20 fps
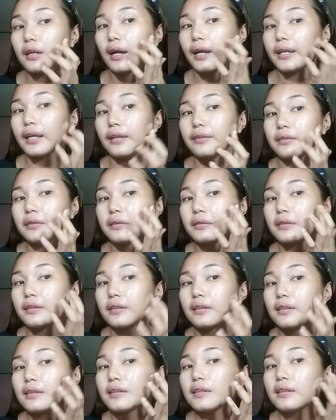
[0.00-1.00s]
Ayan.
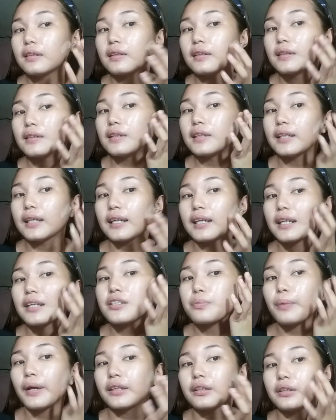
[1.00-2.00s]
Ayan, and
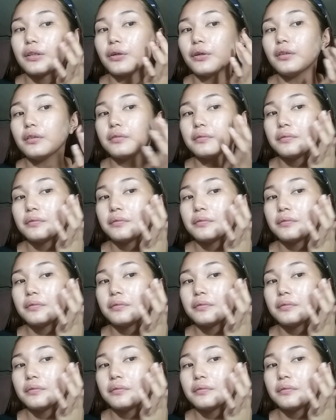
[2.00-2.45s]
spread nyo.